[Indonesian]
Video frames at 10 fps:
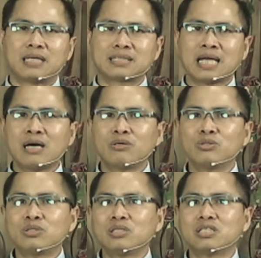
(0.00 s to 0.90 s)

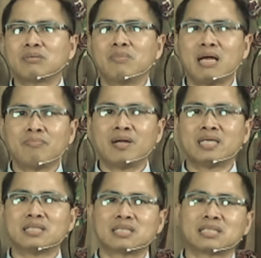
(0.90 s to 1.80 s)
tahun
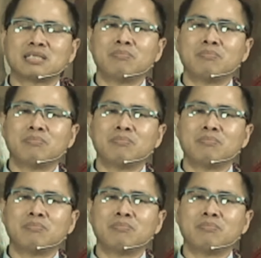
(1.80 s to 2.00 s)
1996